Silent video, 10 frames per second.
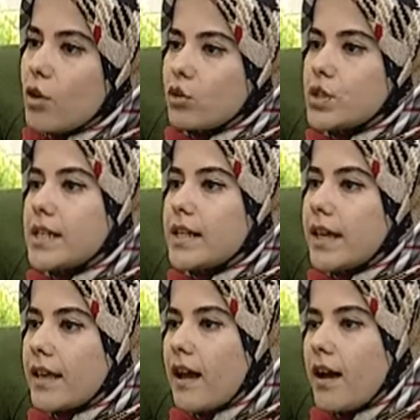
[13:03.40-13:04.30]

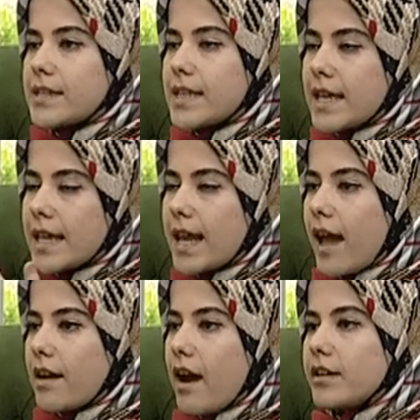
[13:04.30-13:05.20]
göstererek aslında yeni
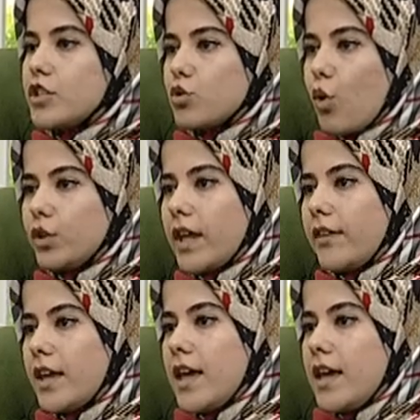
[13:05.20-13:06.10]
gelen kardeşin
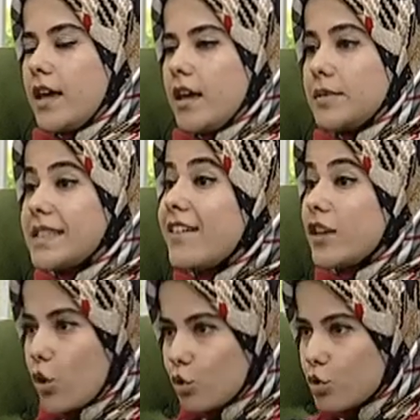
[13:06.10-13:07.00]
ondan e, bir
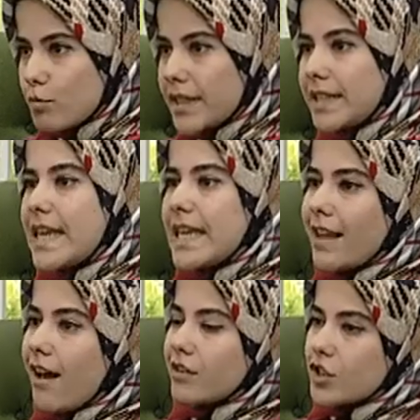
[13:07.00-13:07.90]
sevgi götürmediğini
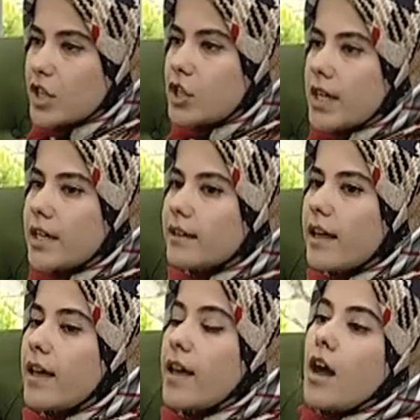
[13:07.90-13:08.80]
ikna edecek
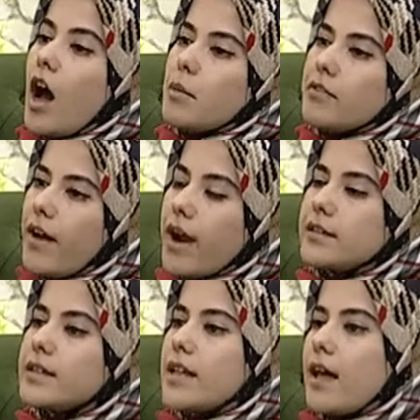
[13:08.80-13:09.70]
şekilde. Ama
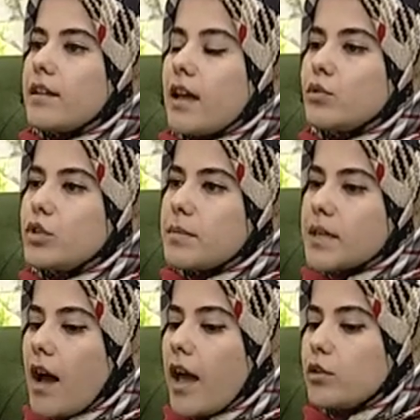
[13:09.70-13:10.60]
farklı nedenden dolayı
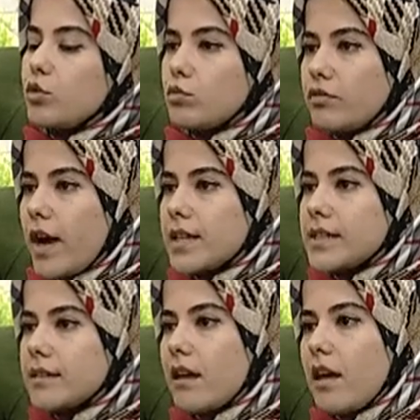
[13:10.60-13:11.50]
bir kaygı durumu
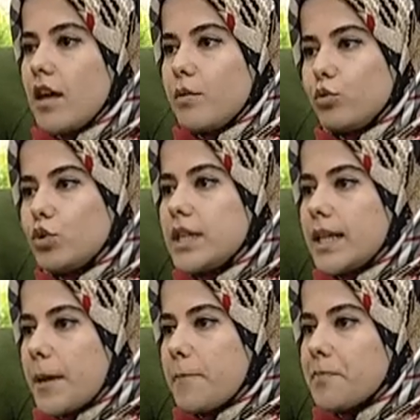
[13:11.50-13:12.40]
varsa da bunu
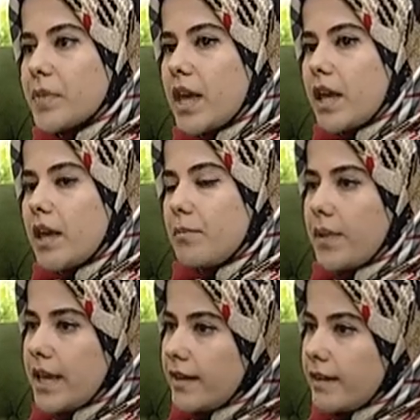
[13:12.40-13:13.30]
yine e,
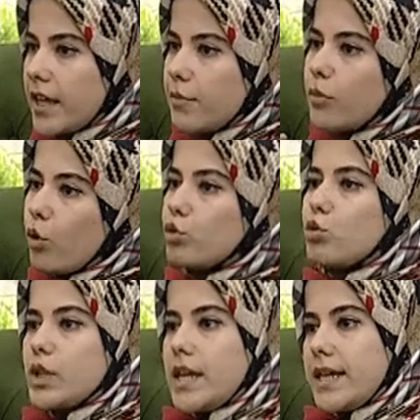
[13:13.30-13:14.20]
belirleyip onun
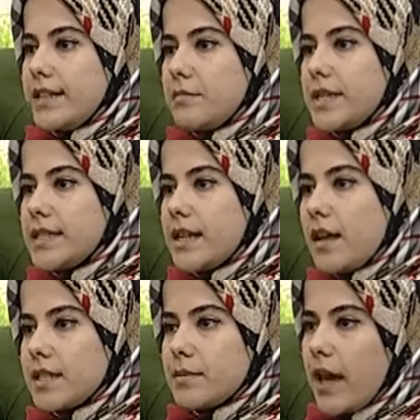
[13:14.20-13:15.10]
üzerine gidilmesi
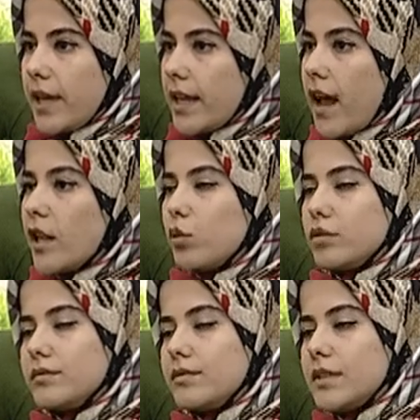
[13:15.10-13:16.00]
lazım. Yani genelde
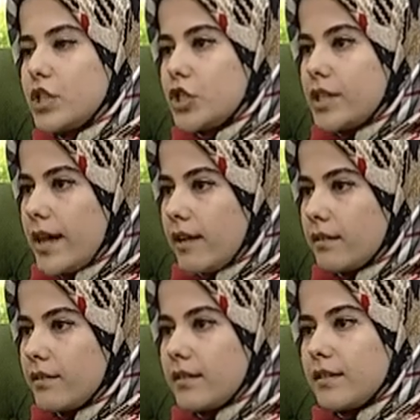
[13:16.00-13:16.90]
o dişle
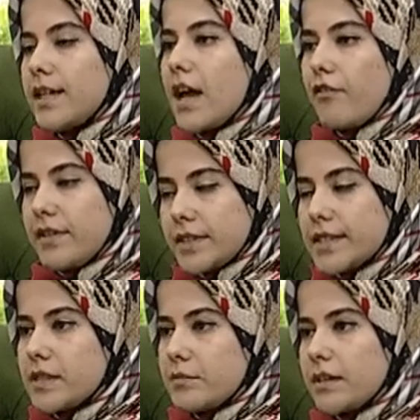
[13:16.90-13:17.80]
e, kıyafet
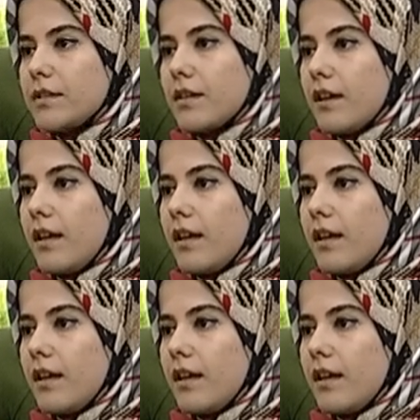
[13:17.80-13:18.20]
ısırmanın